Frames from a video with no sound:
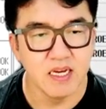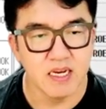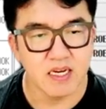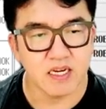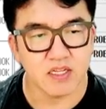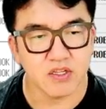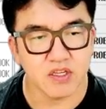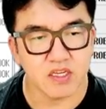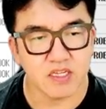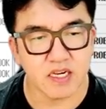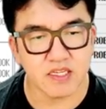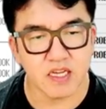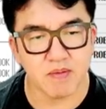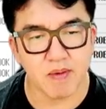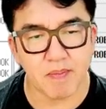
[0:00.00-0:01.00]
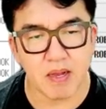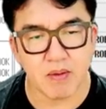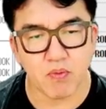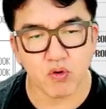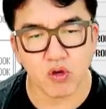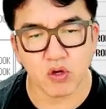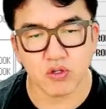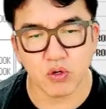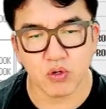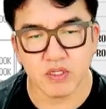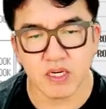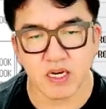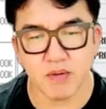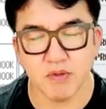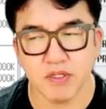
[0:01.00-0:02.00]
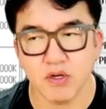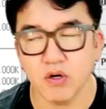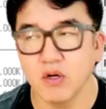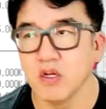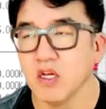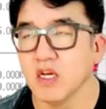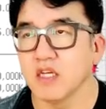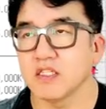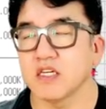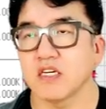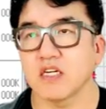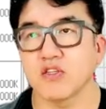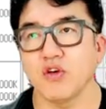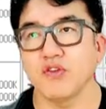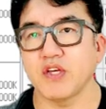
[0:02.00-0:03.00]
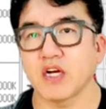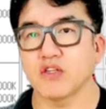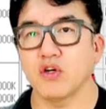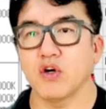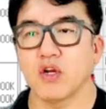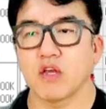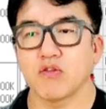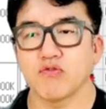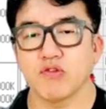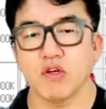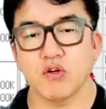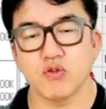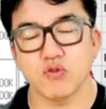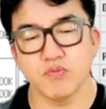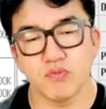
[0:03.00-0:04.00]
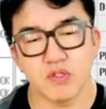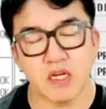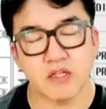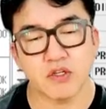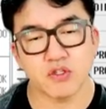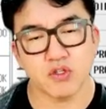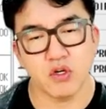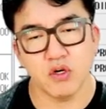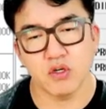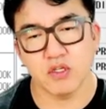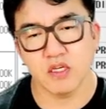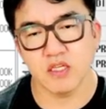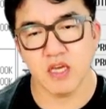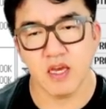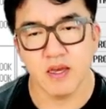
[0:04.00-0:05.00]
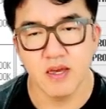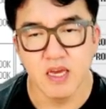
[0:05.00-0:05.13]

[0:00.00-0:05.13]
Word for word: 그래서 이제 짤짤이 매매를 본격적으로 시작하면서 재작년 작년에도 수익을 좀 냈었죠 근데 이제